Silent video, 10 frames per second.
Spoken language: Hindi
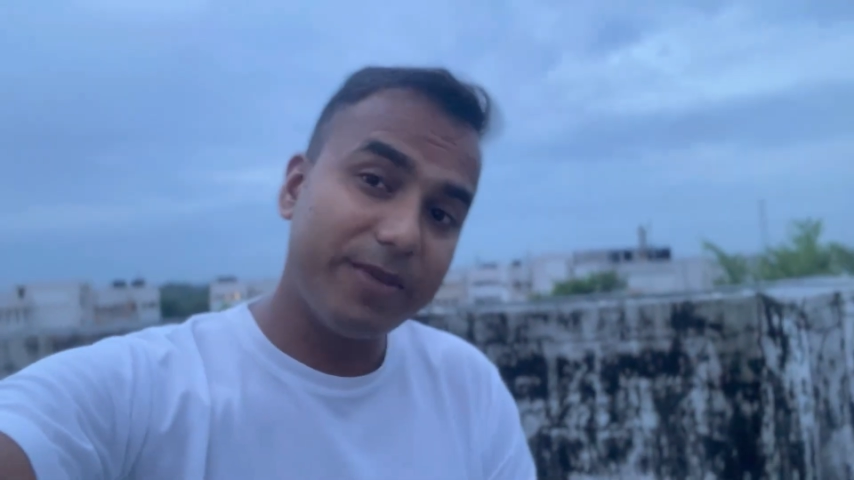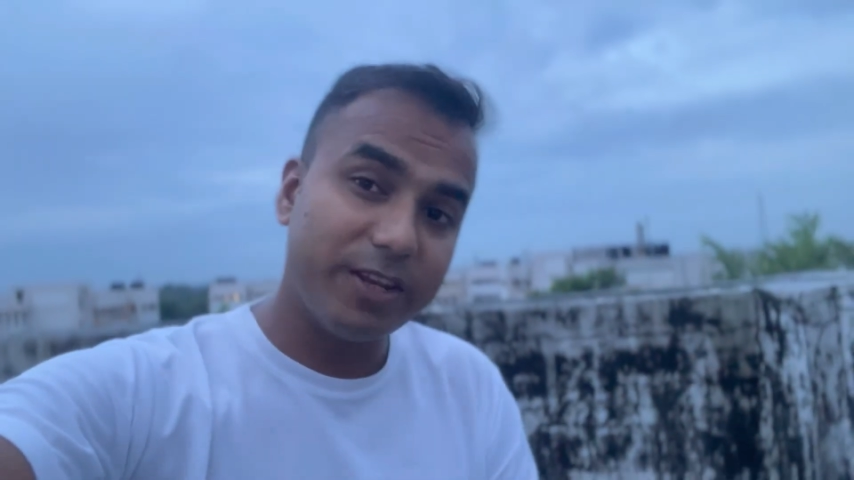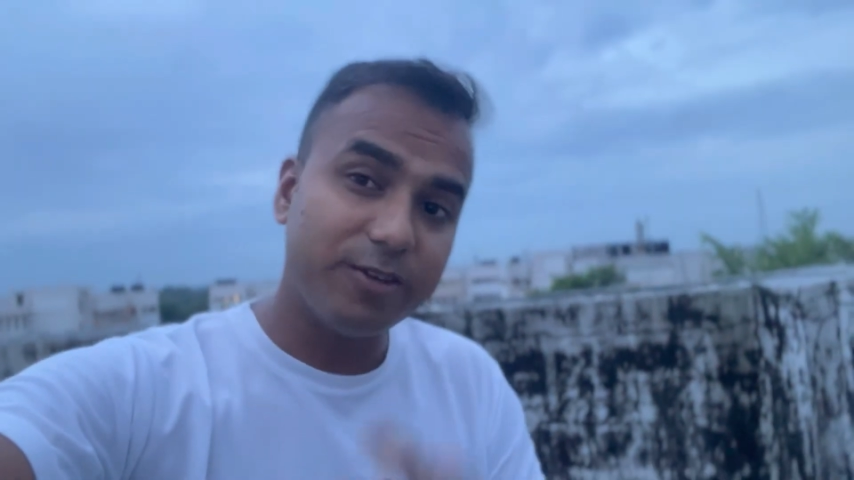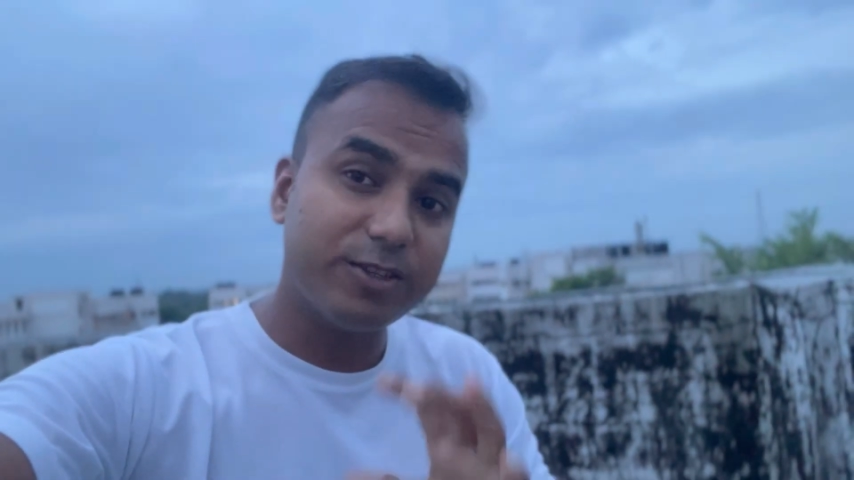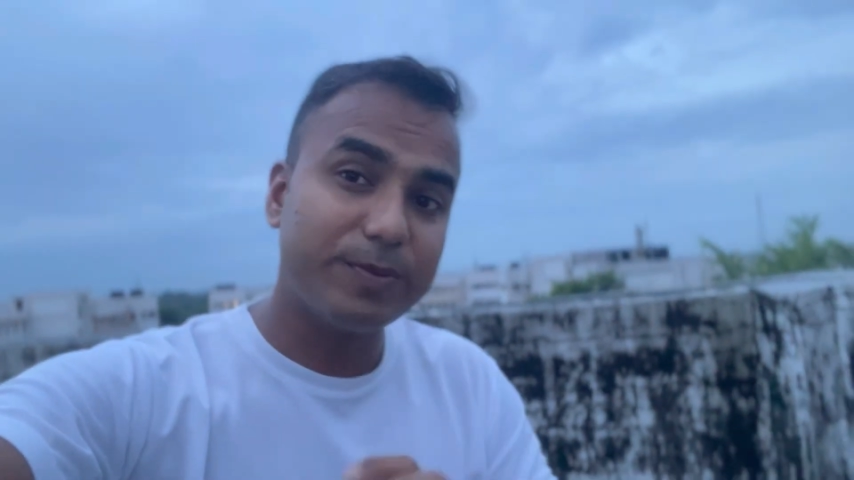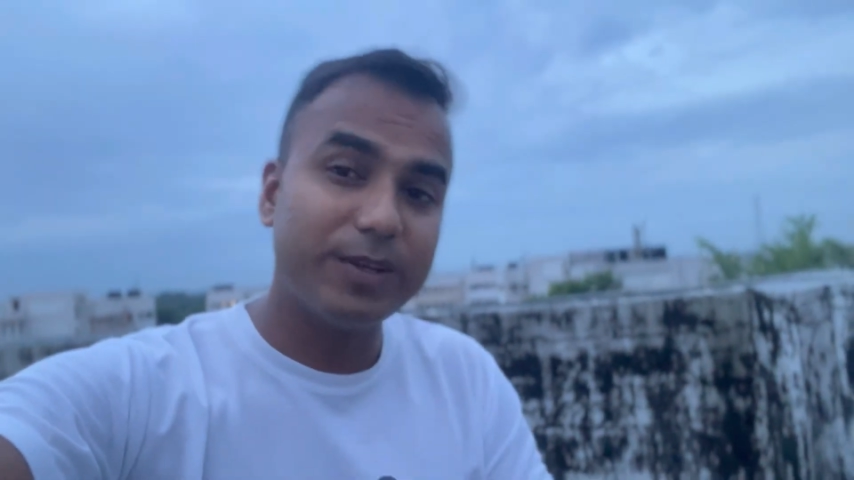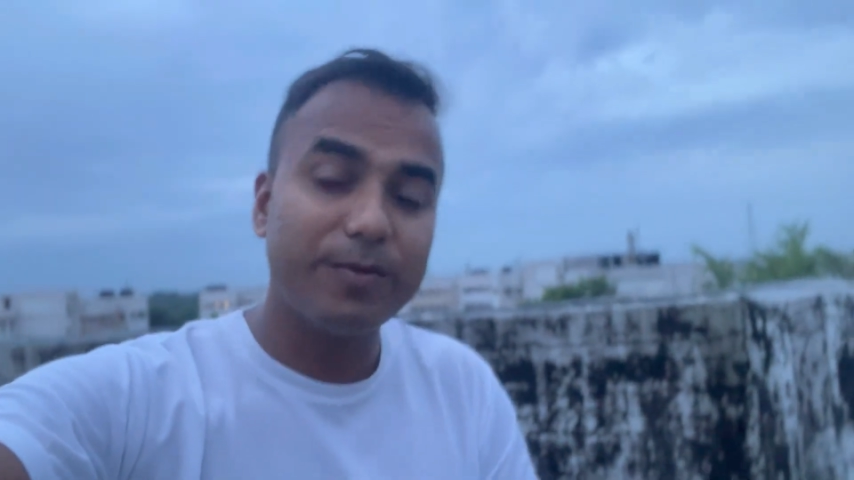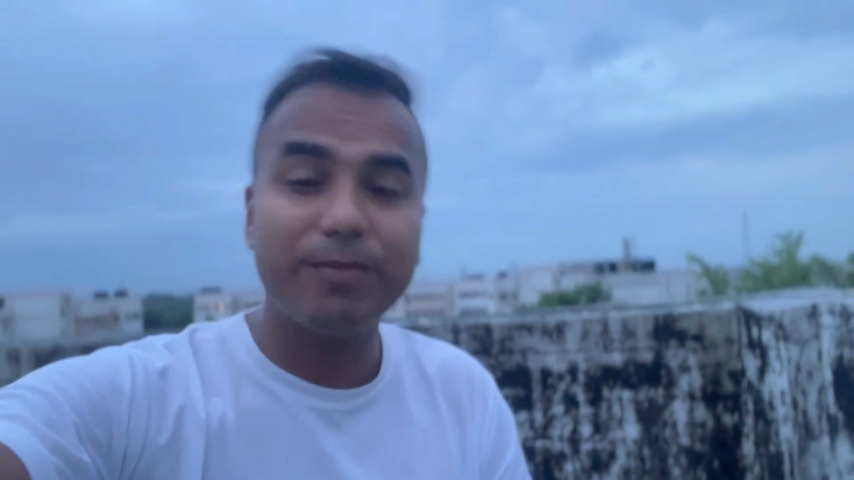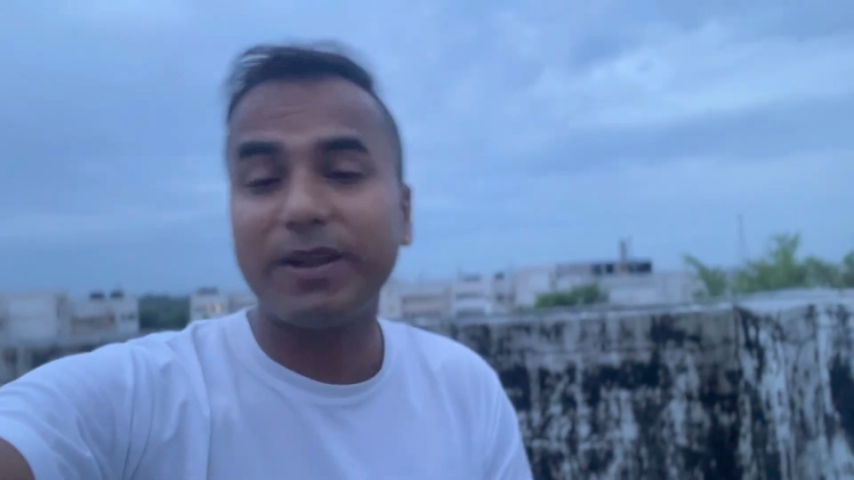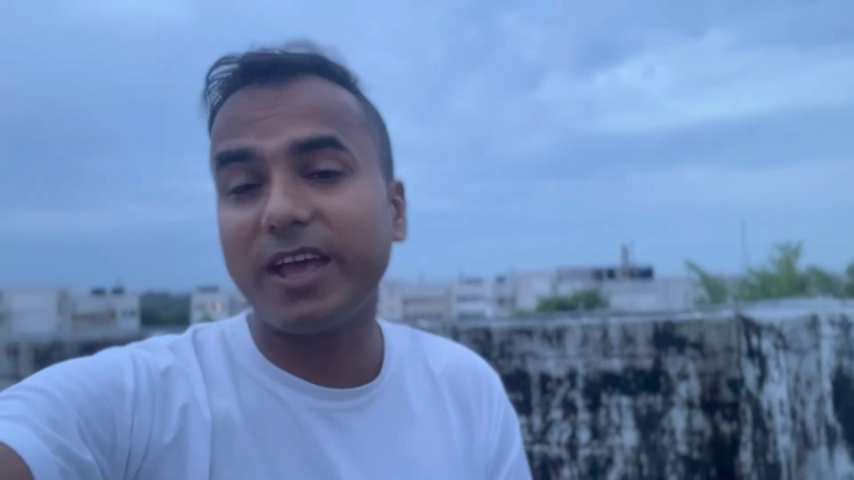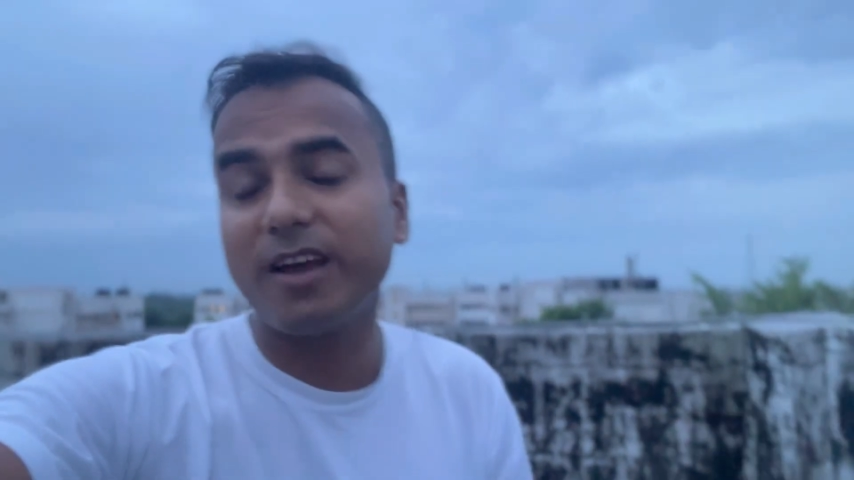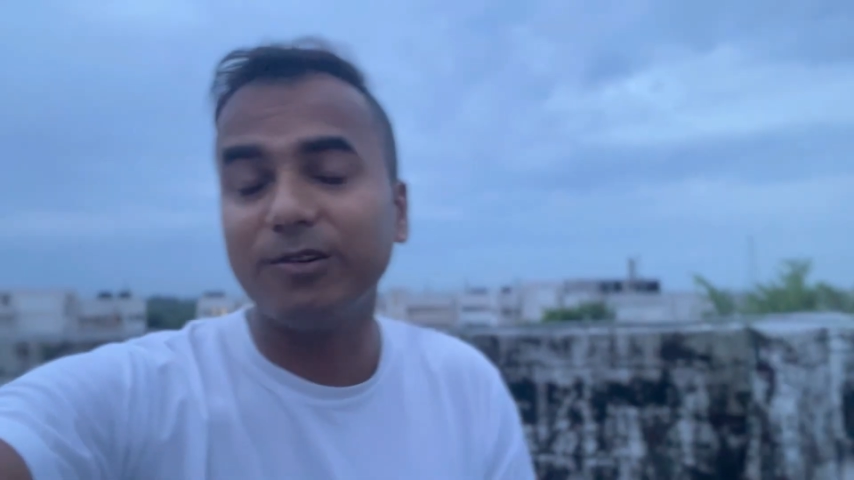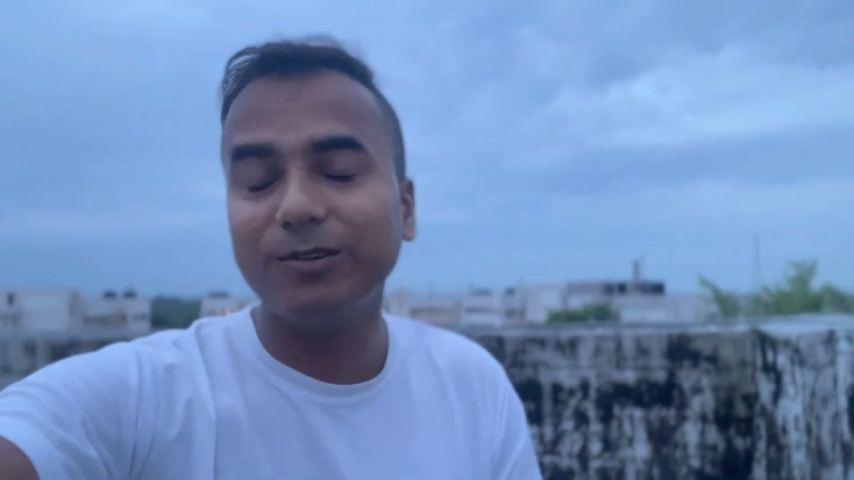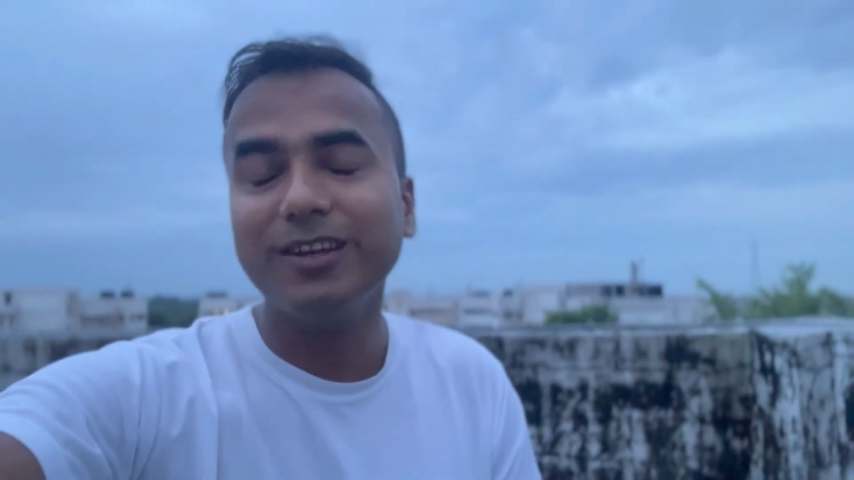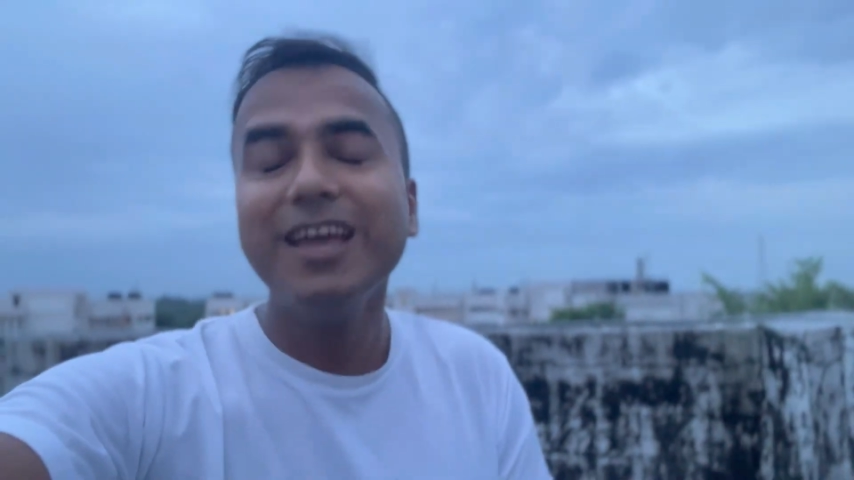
वीडियो इस वीडियो में बनाया हूँ